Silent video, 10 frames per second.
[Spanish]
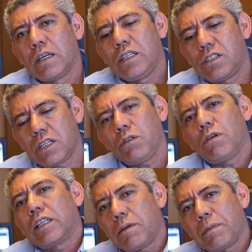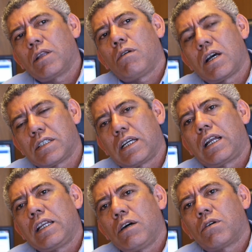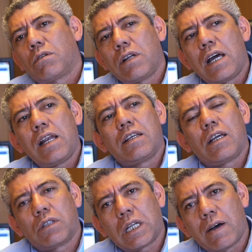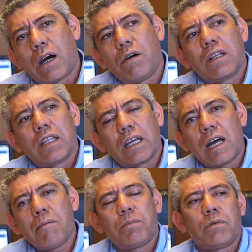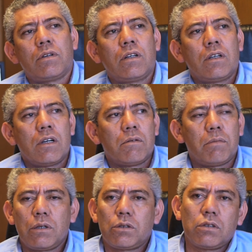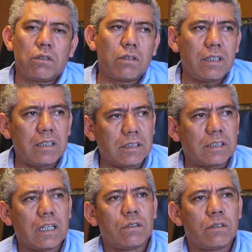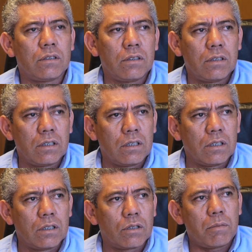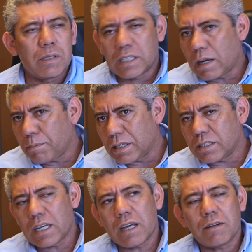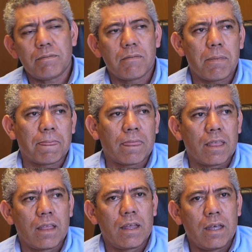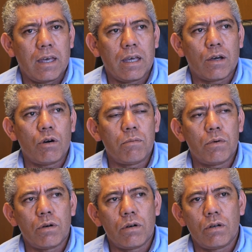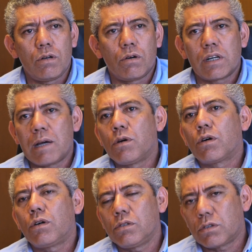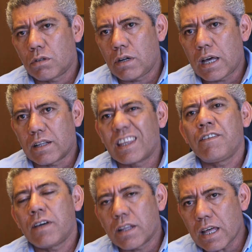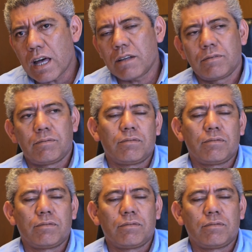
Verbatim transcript: Y yendo al tema de los asalariados rurales y a los trabajadores de campo, bueno, yo creo que es necesario comenzar a pensar en cómo logramos controlar de verdad